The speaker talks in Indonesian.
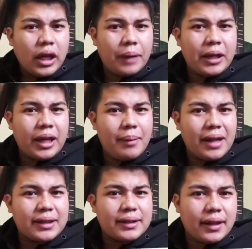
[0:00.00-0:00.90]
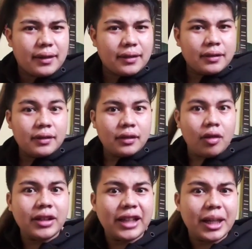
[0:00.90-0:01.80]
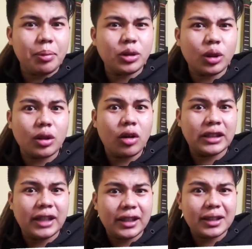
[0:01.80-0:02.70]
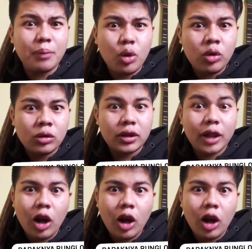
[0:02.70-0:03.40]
FGK bangsat. Kau ngajak ribut terus, kau ngajak temu.